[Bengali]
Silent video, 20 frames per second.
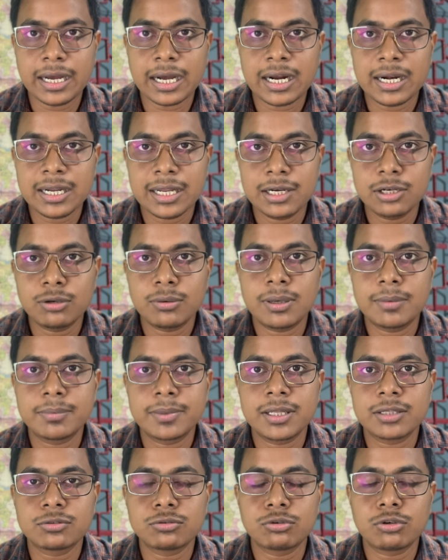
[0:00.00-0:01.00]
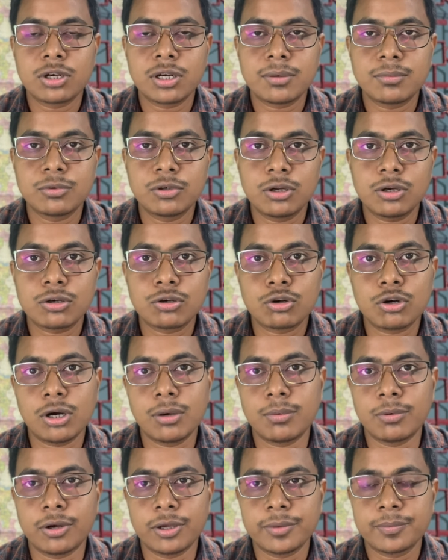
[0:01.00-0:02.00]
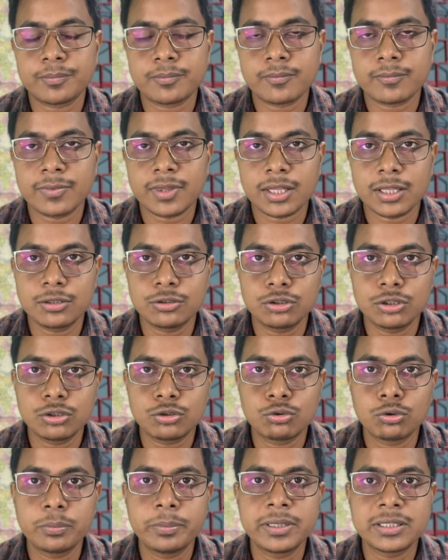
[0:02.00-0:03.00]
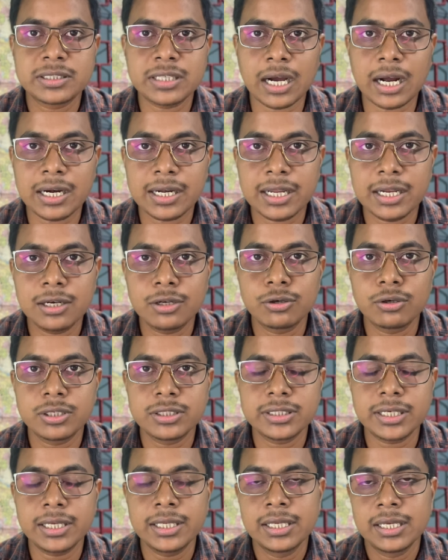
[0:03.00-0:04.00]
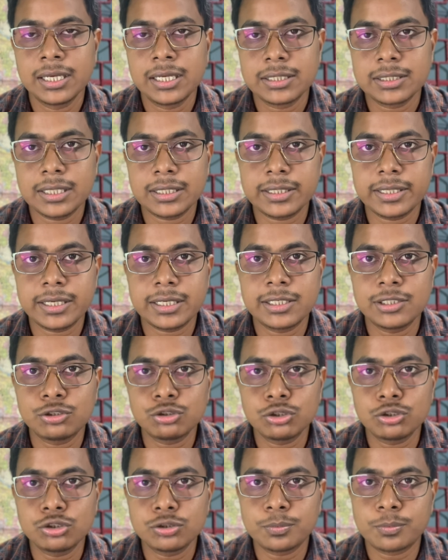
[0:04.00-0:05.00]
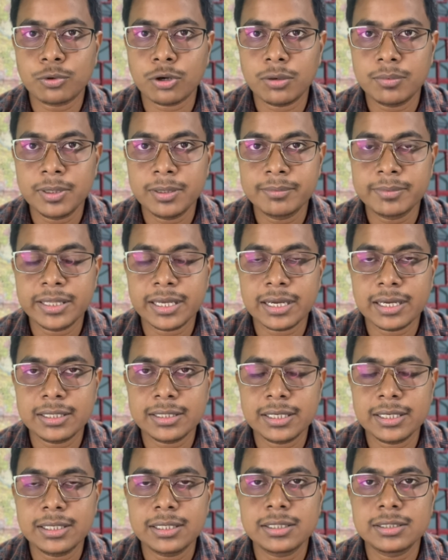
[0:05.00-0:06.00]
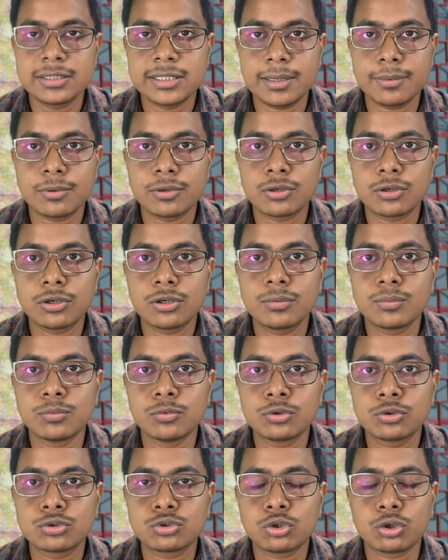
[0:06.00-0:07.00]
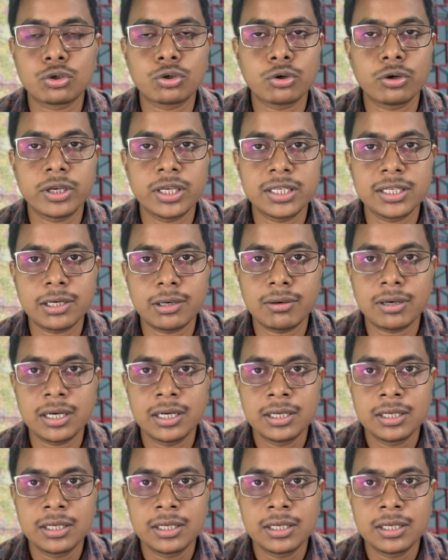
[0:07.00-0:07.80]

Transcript: আঠালো ভাবটা তুলনামূলক কম হয় যদি খুব বেশি আঠালো হয়ে যায় তাতে কিছু কিছু প্রবলেম দেখা যায় যেমন হলো মুখ ছোট হয়ে যাওয়া